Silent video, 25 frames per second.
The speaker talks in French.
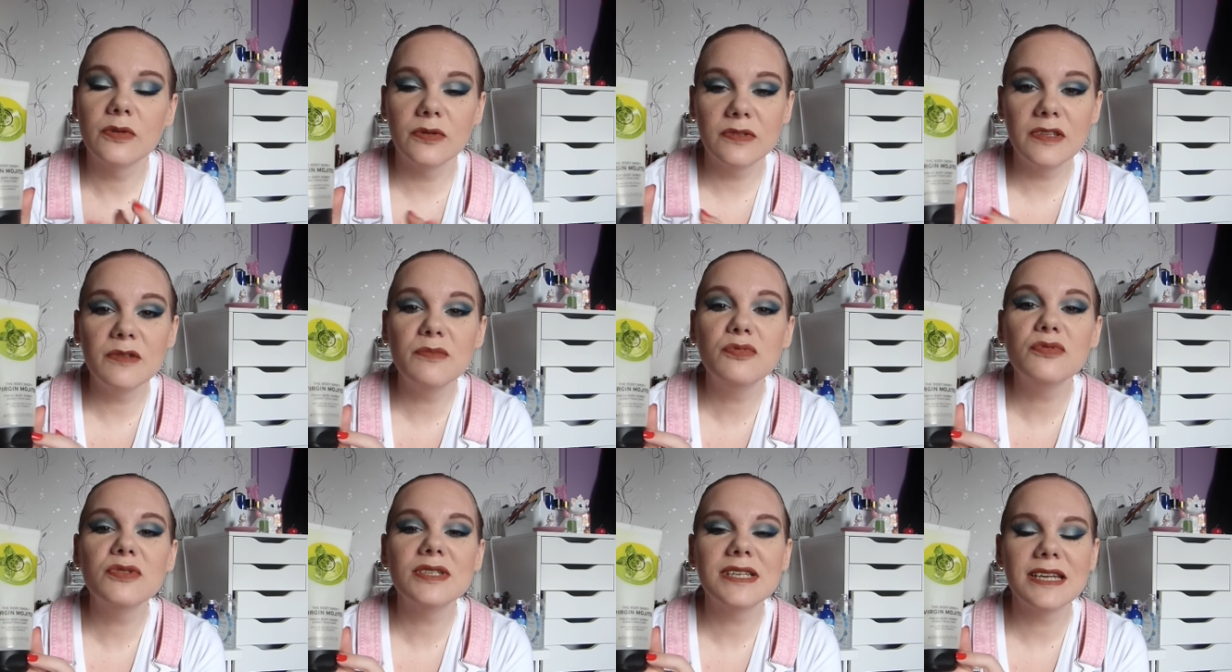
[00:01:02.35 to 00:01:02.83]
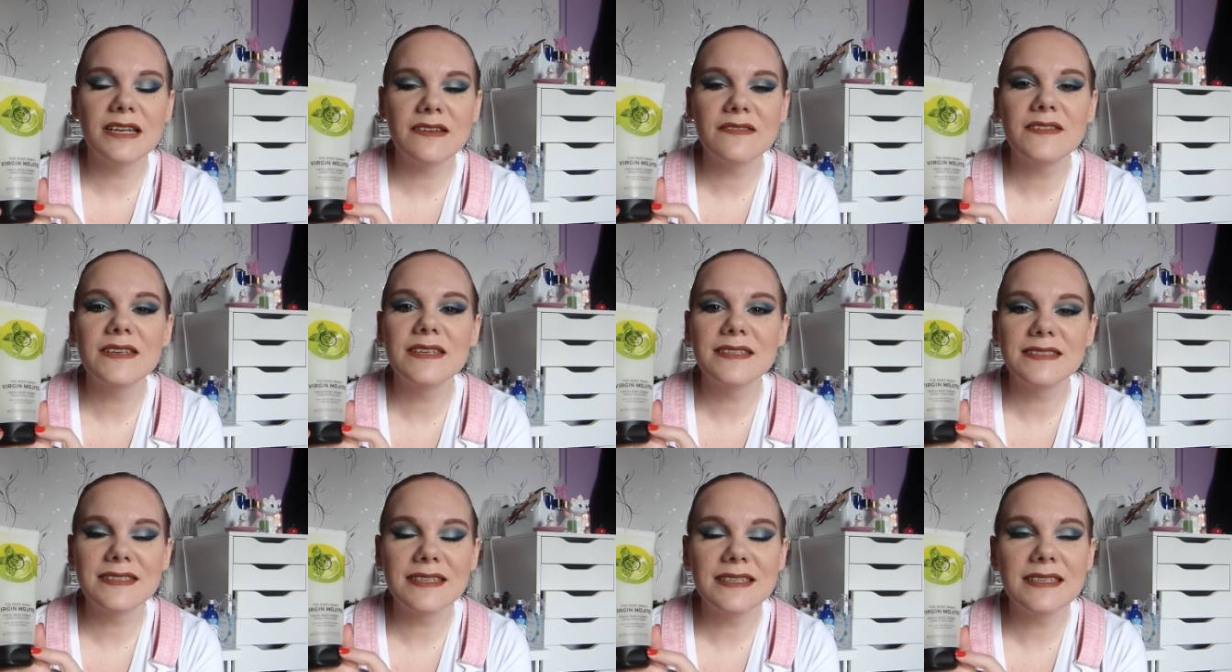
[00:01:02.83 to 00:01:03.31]
Au début, je
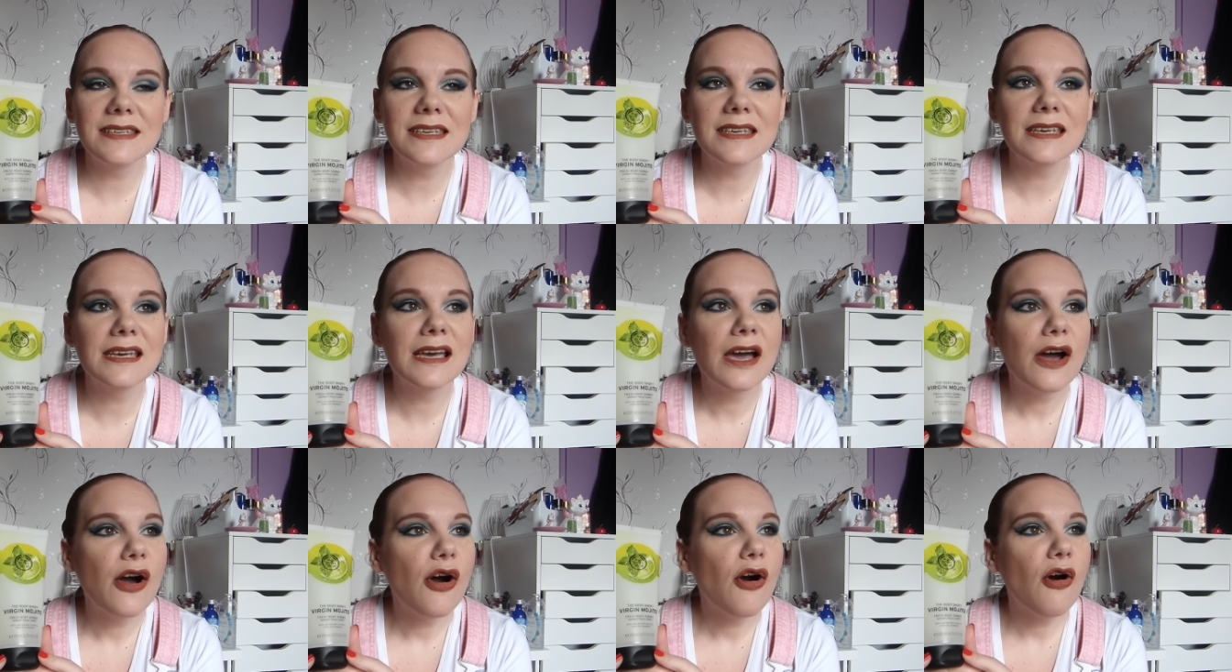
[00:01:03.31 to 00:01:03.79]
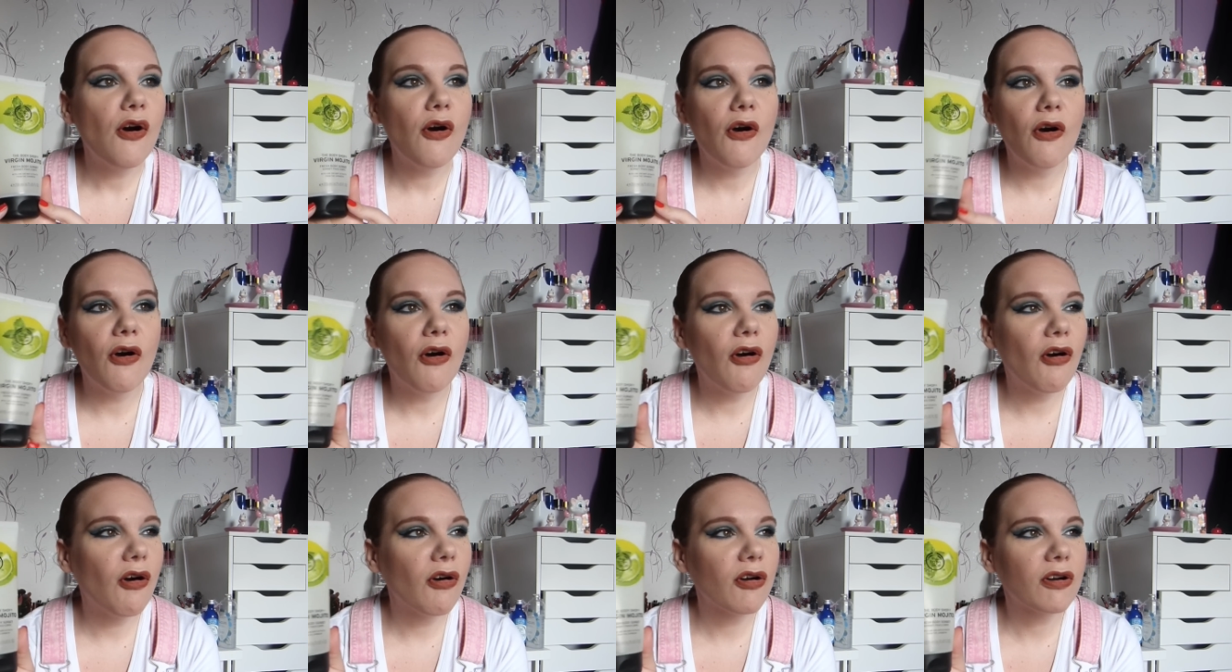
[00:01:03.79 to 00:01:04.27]
l'avais essayé
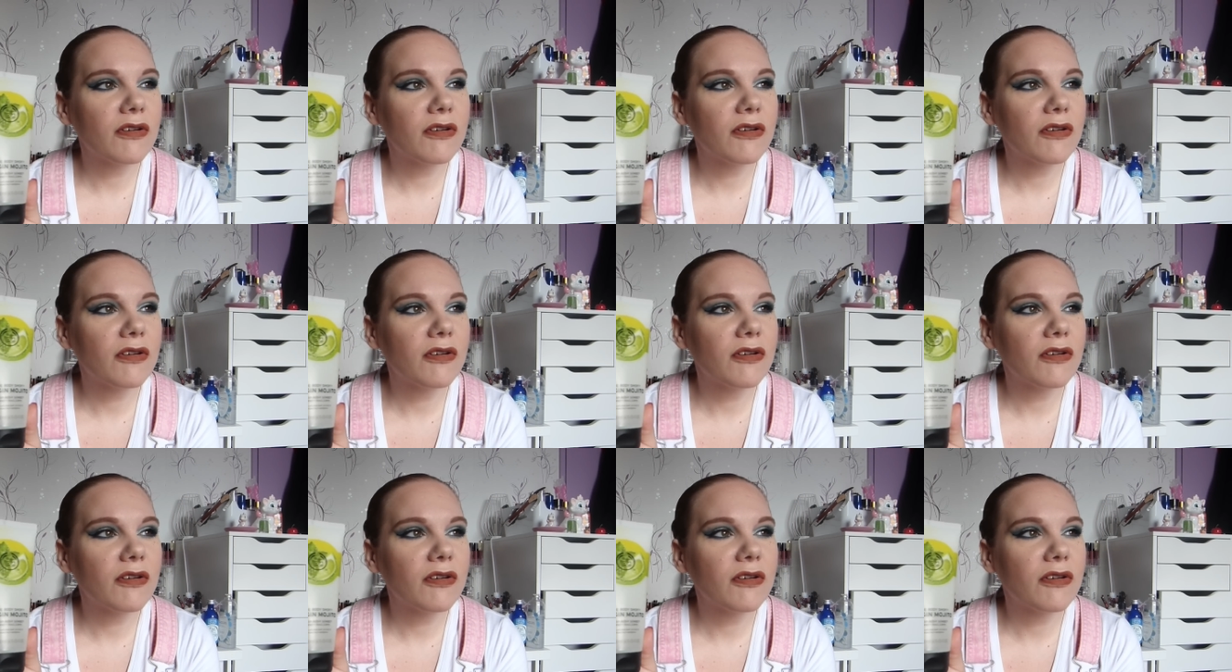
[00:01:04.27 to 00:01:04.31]
euh,